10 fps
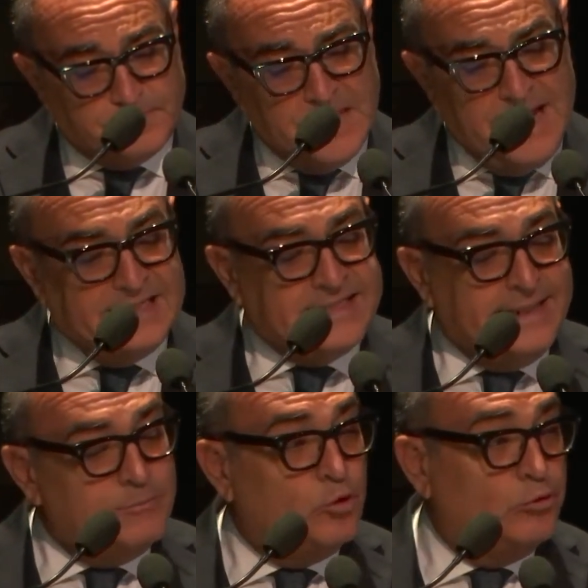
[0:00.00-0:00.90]

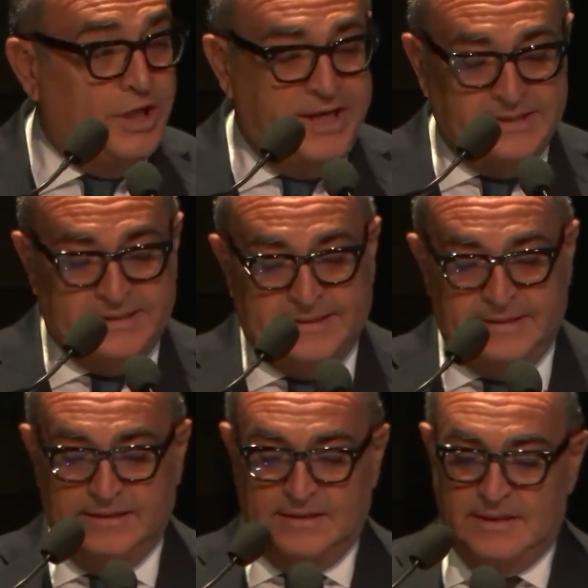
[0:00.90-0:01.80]
Essere monoteisti,
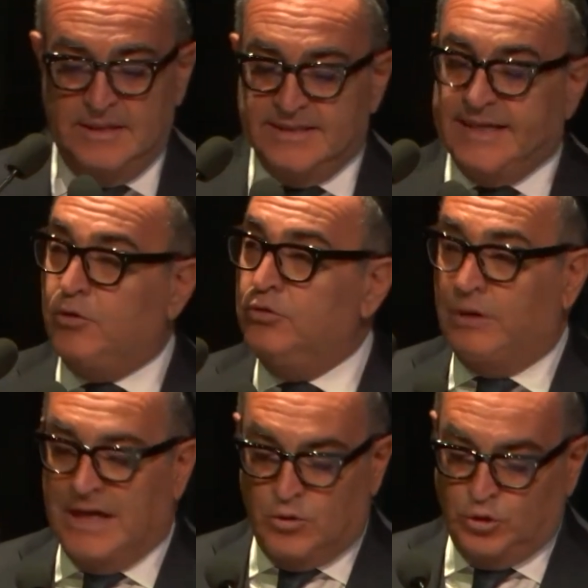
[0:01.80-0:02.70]

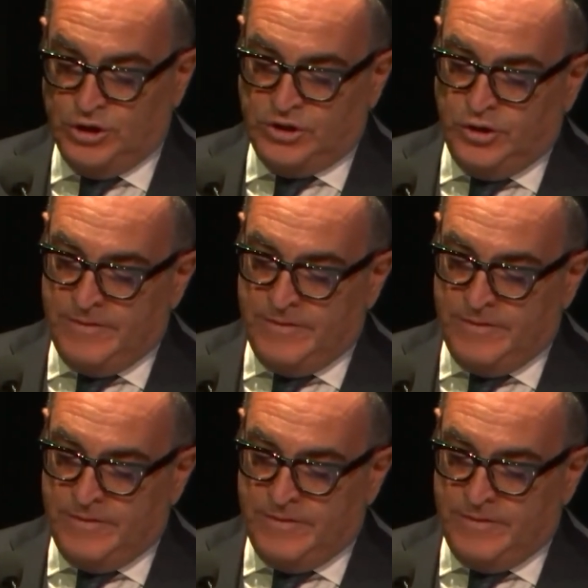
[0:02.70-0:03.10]
secondo la concezione